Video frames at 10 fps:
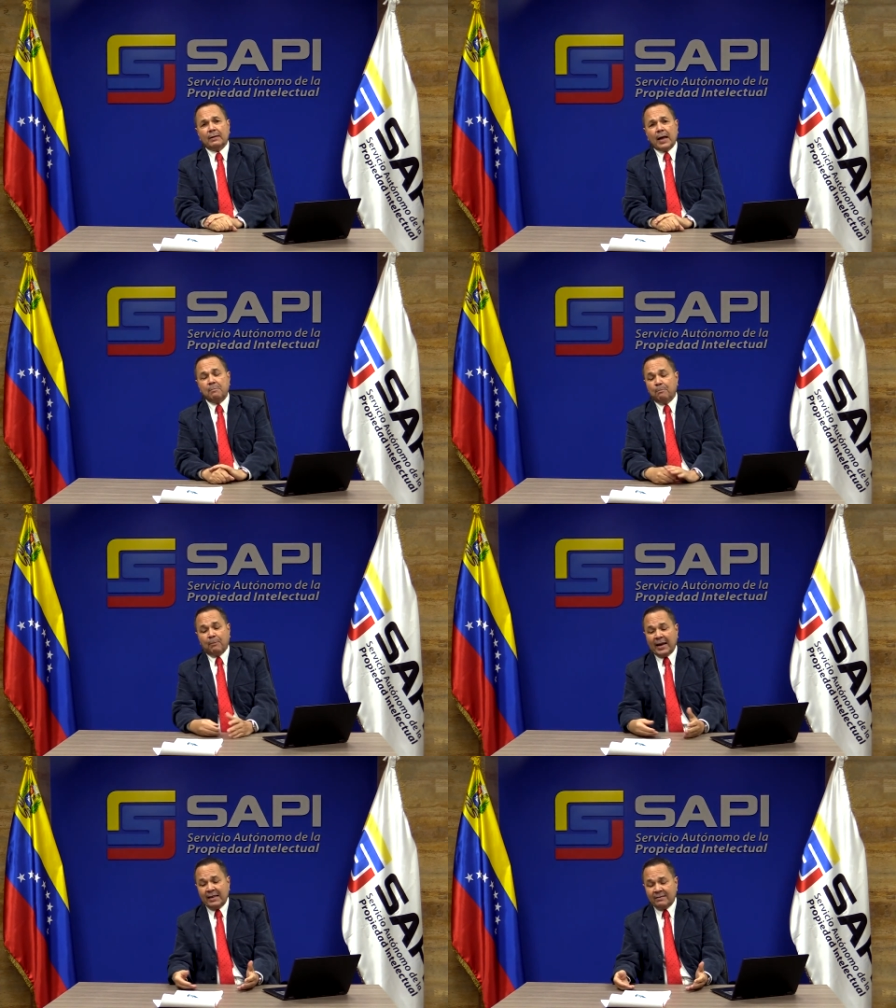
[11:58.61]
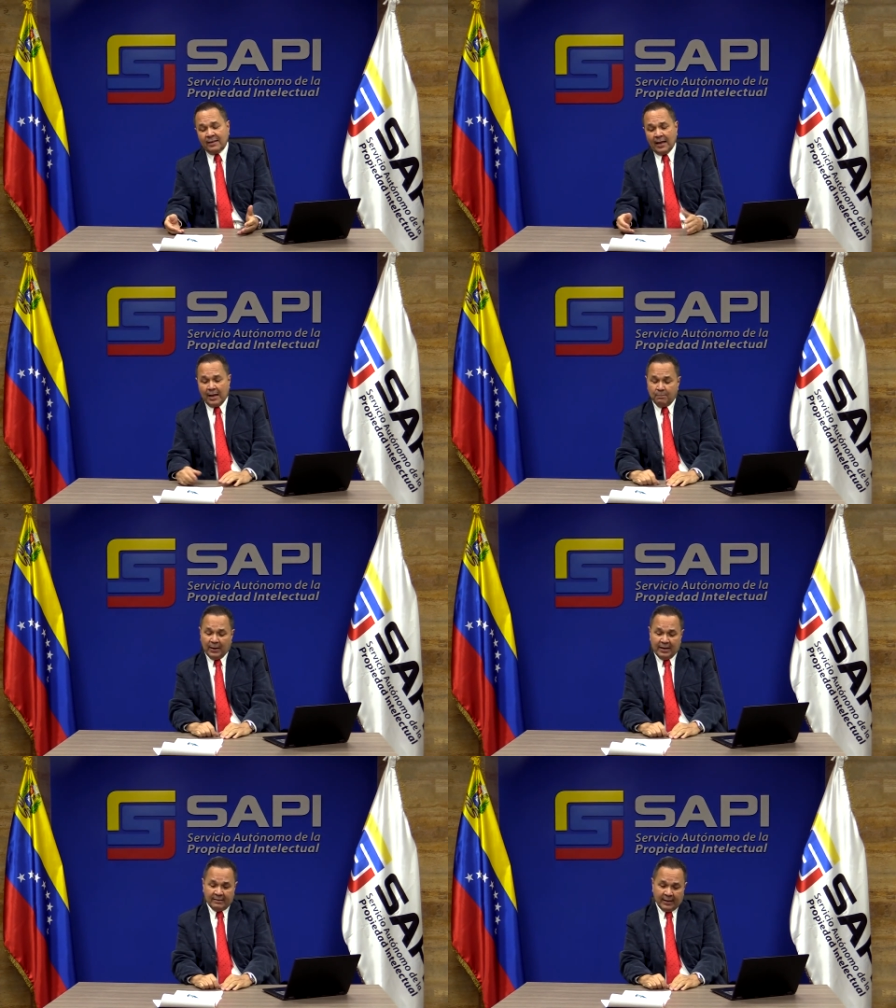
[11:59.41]
hay, países, hay
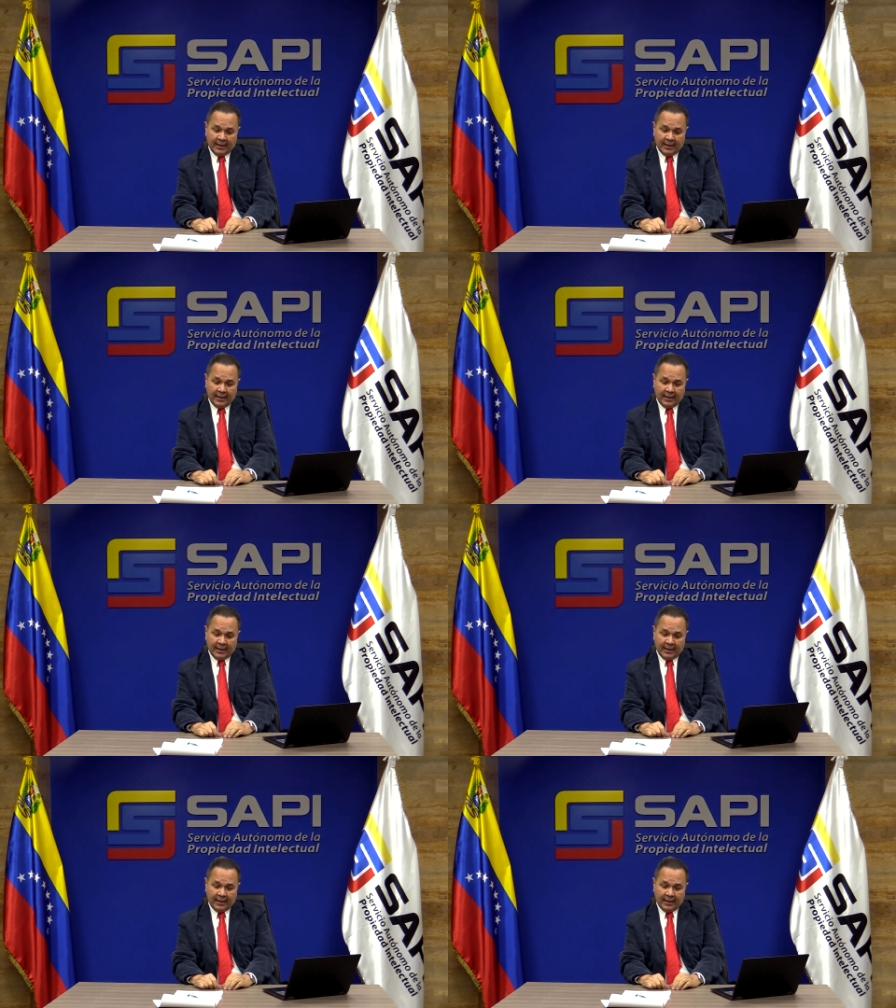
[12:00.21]
países